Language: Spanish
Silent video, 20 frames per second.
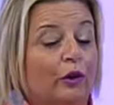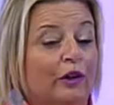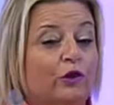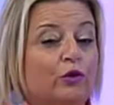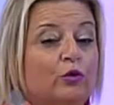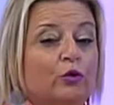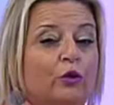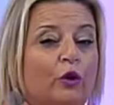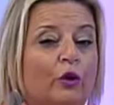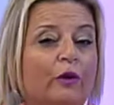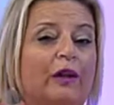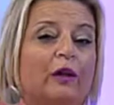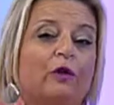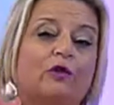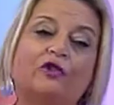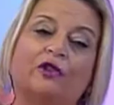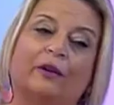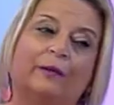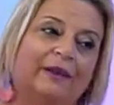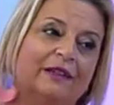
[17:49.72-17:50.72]
es uno de
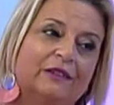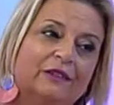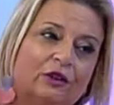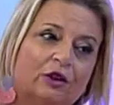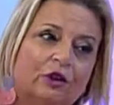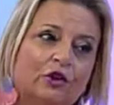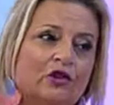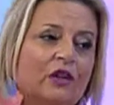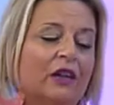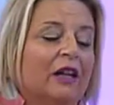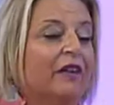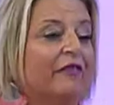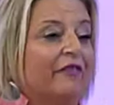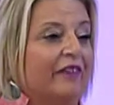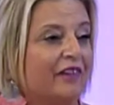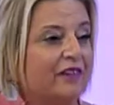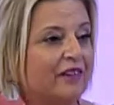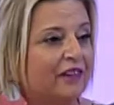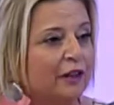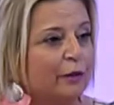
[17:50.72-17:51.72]
los eventos
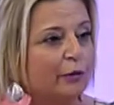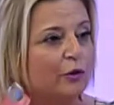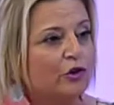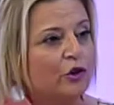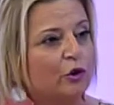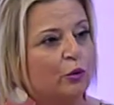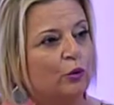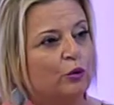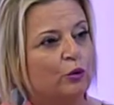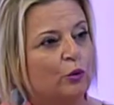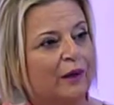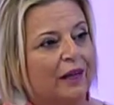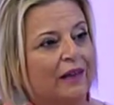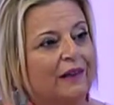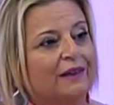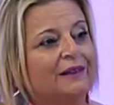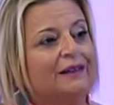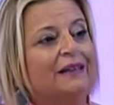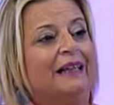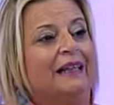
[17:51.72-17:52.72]
festivos y
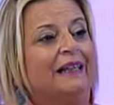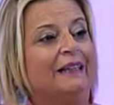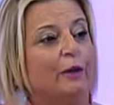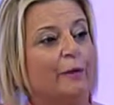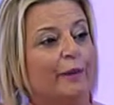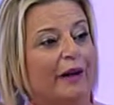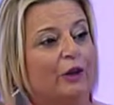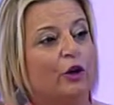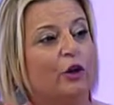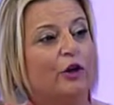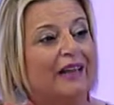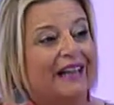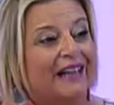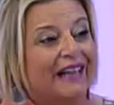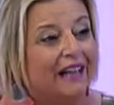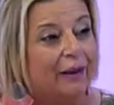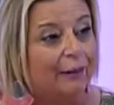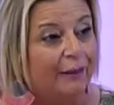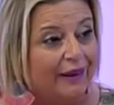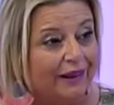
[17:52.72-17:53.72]
culturales de mayor
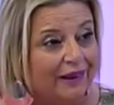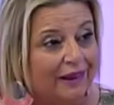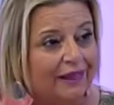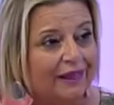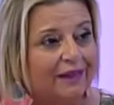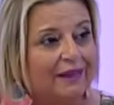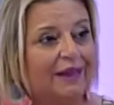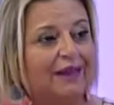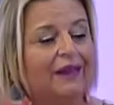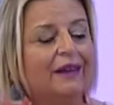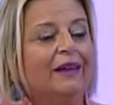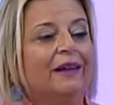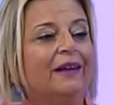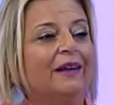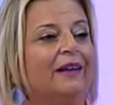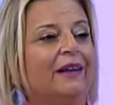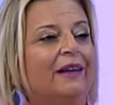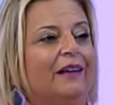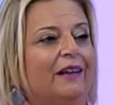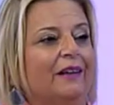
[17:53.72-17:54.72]
relevancia
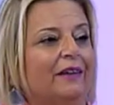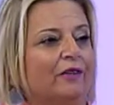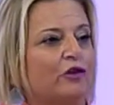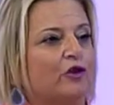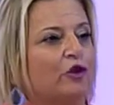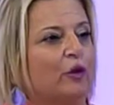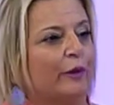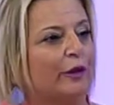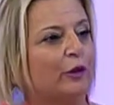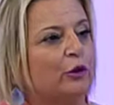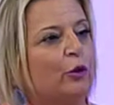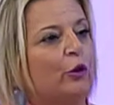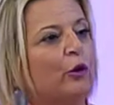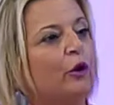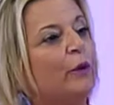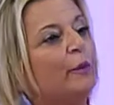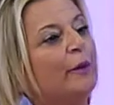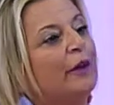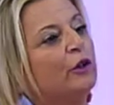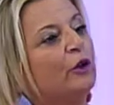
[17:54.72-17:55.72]
y, sobre todo,
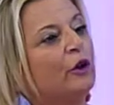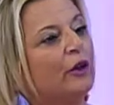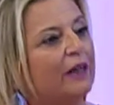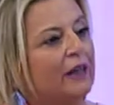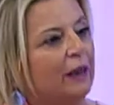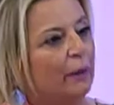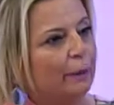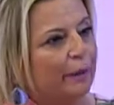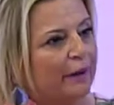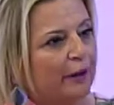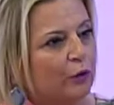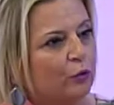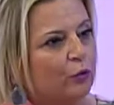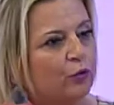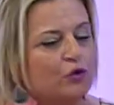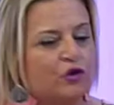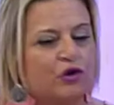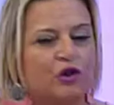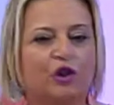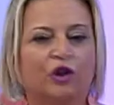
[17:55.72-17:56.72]
de mayor
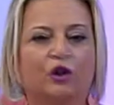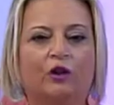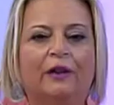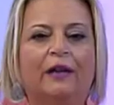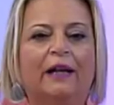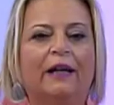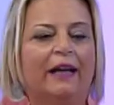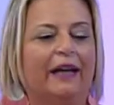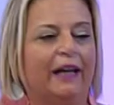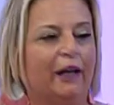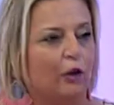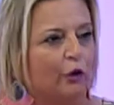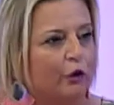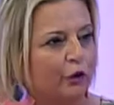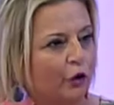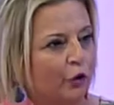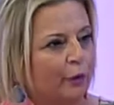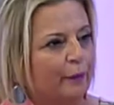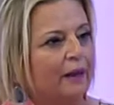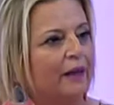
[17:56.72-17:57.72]
repercusión
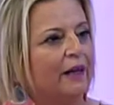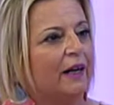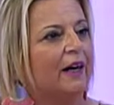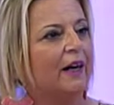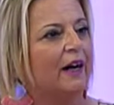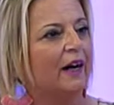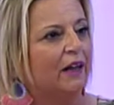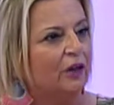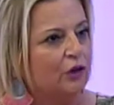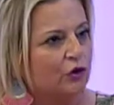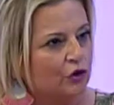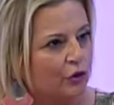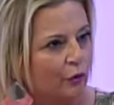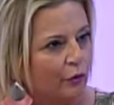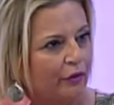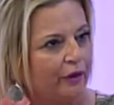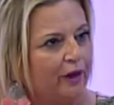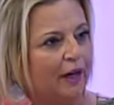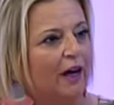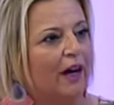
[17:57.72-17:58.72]
económica,
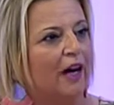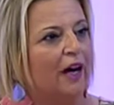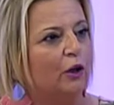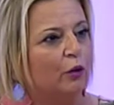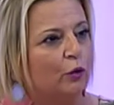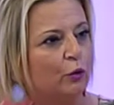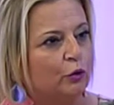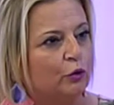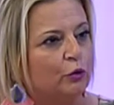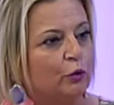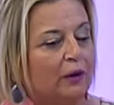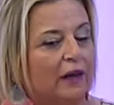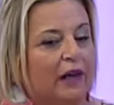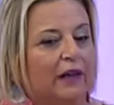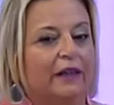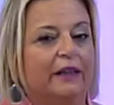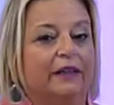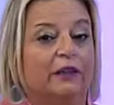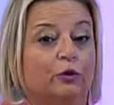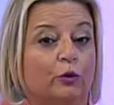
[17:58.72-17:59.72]
social, cultural y